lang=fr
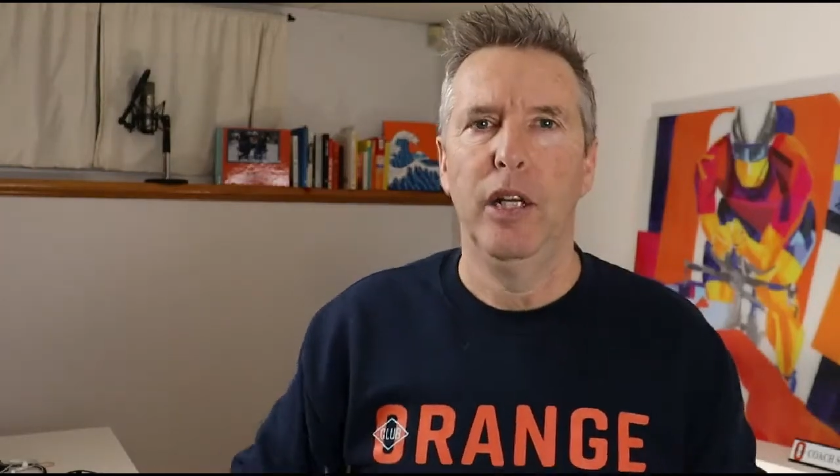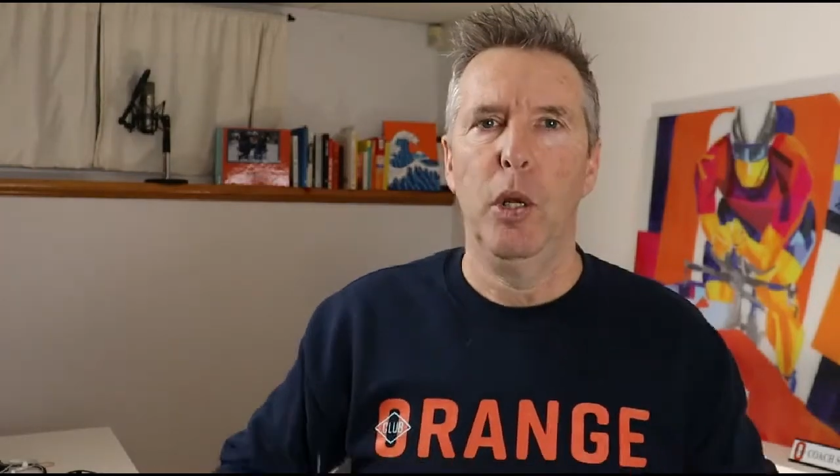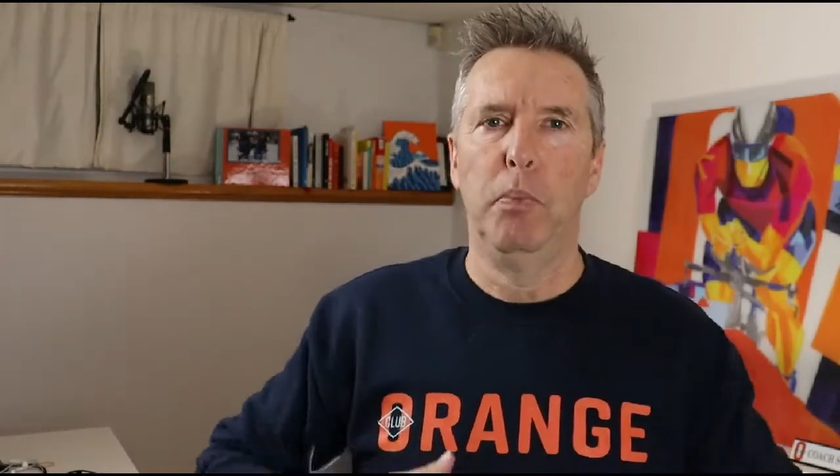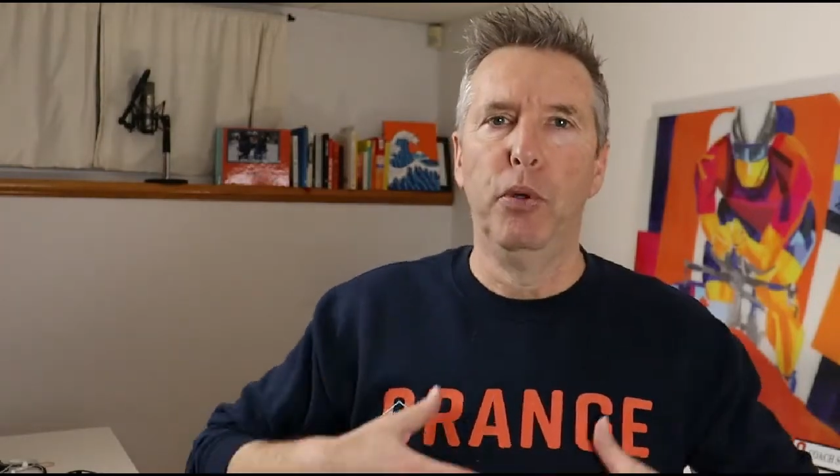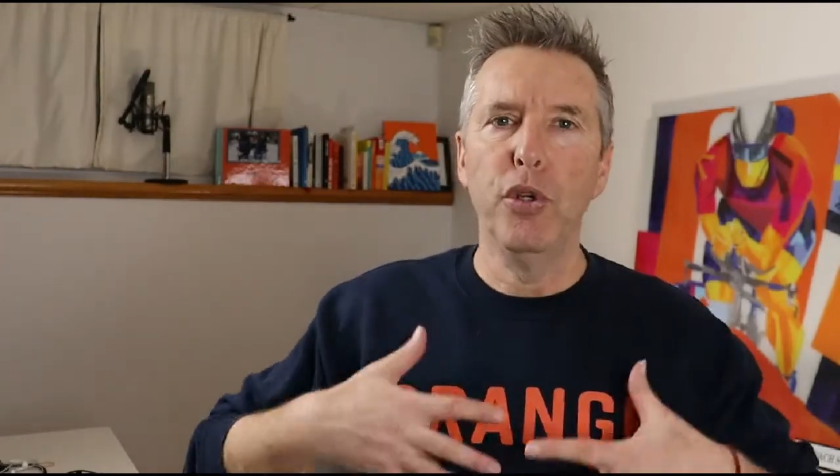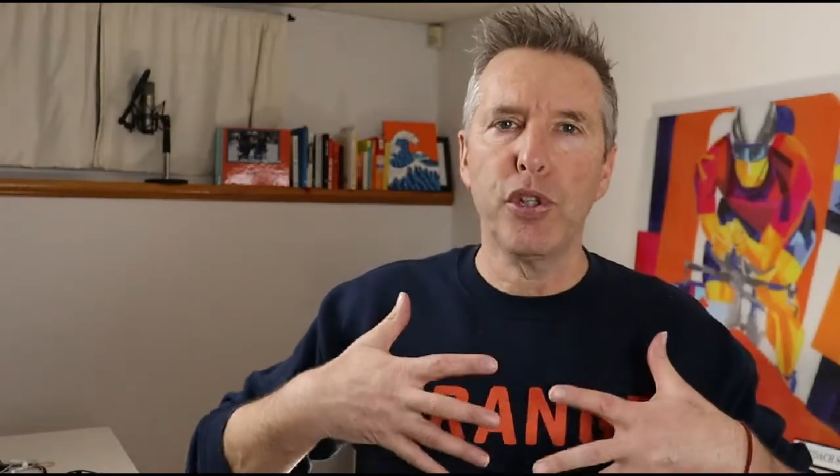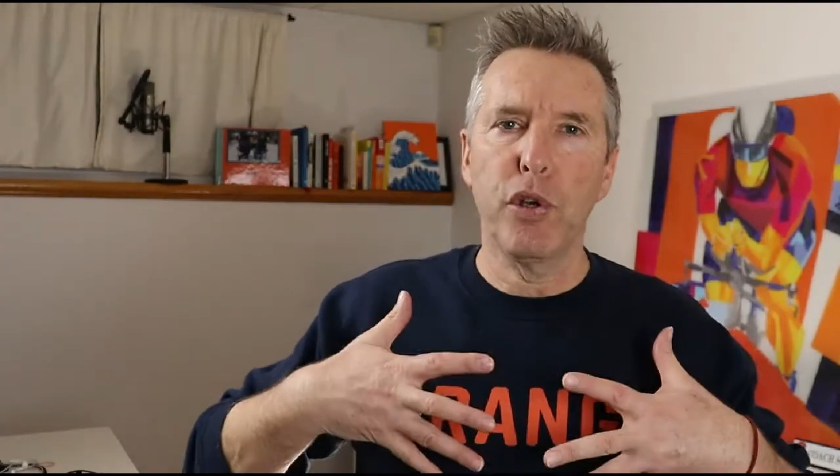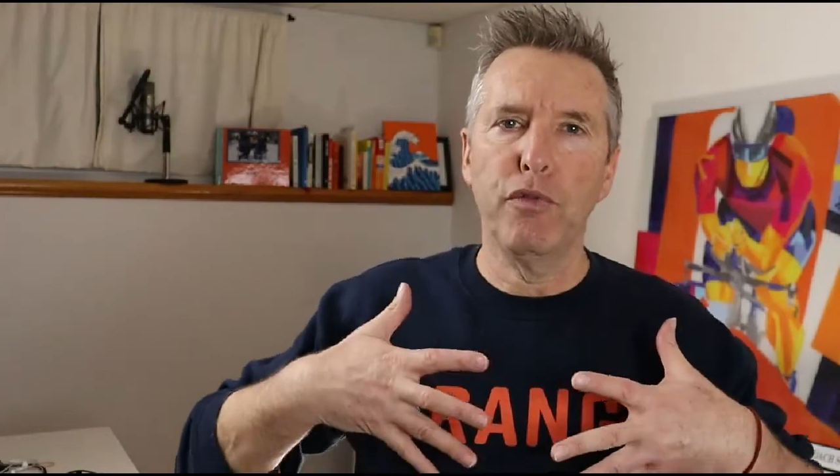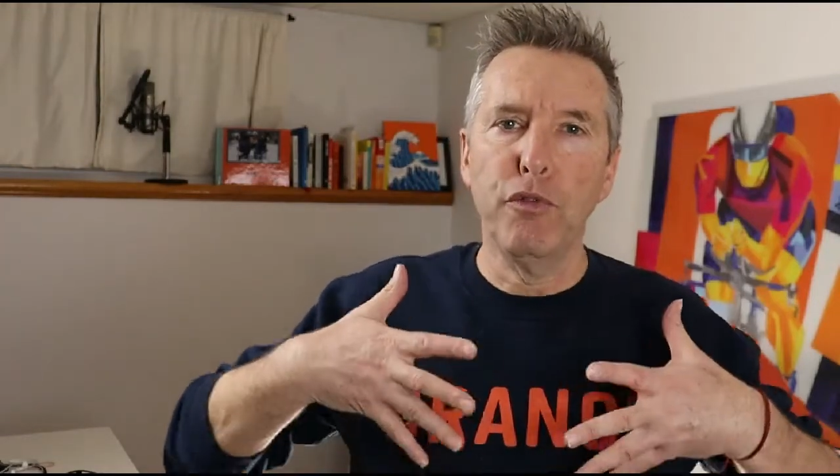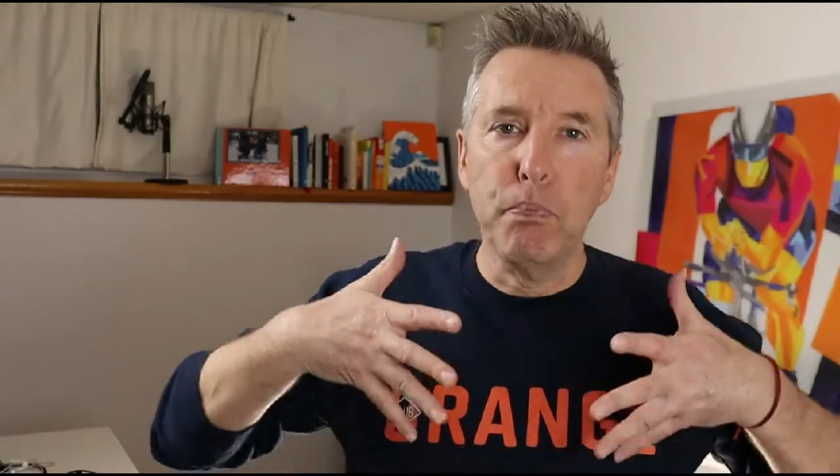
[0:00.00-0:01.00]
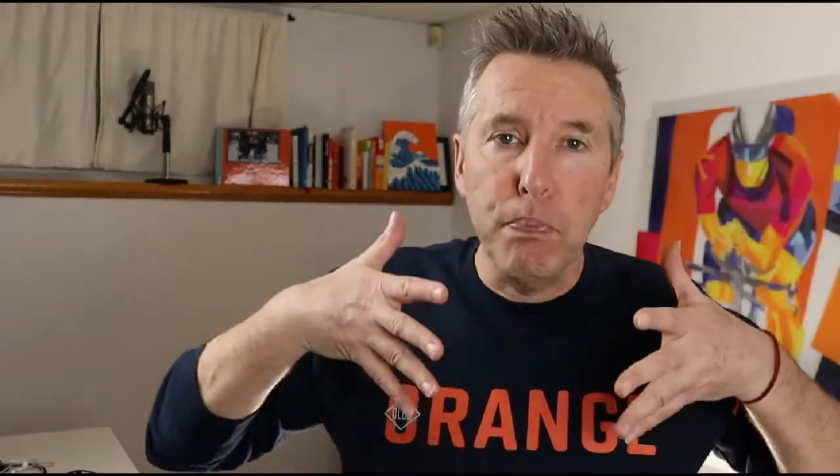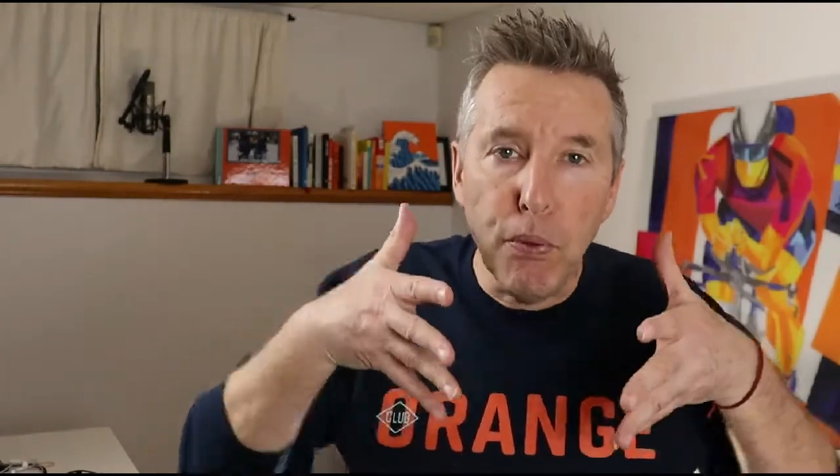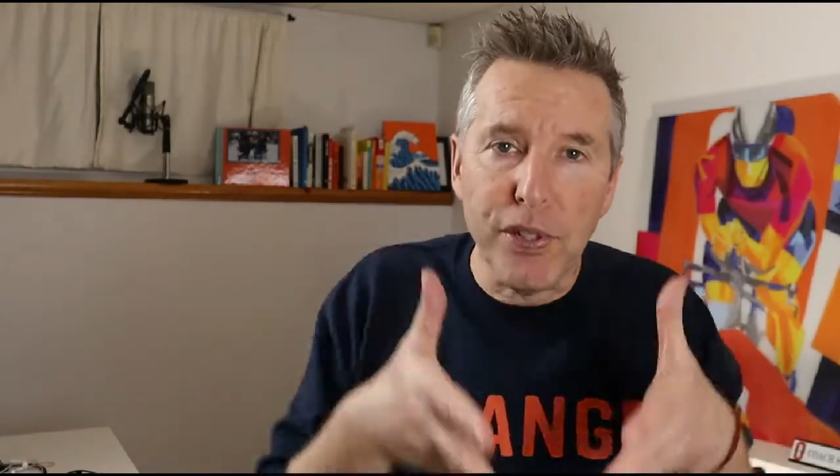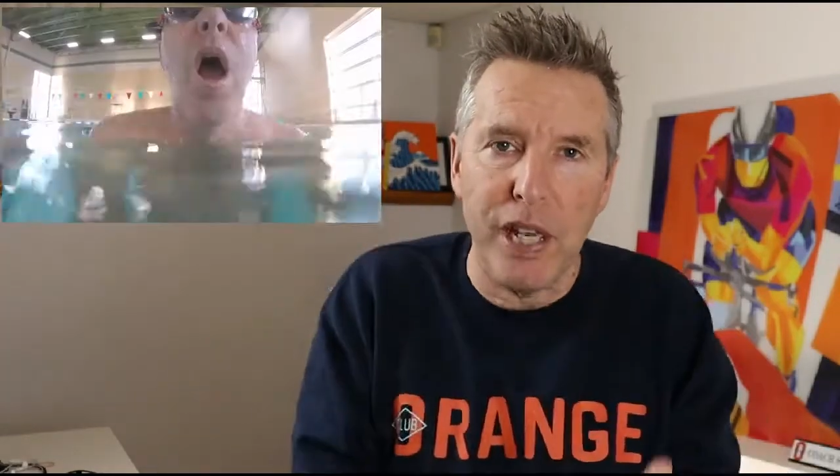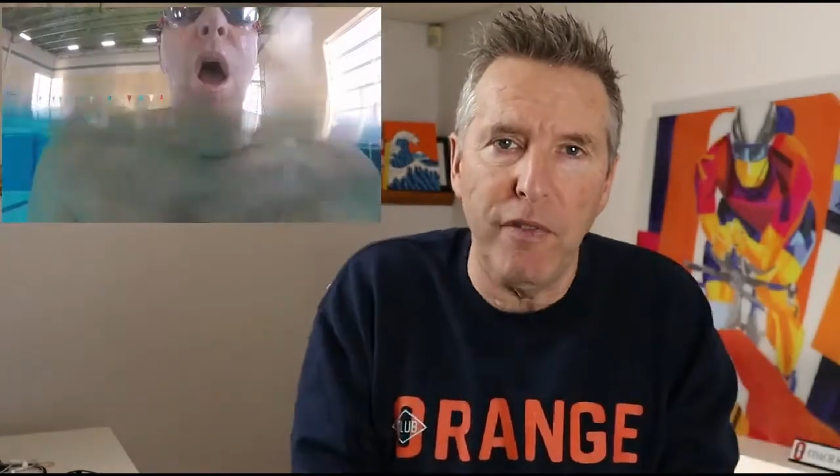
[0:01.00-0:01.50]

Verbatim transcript: Le plus que vous poussez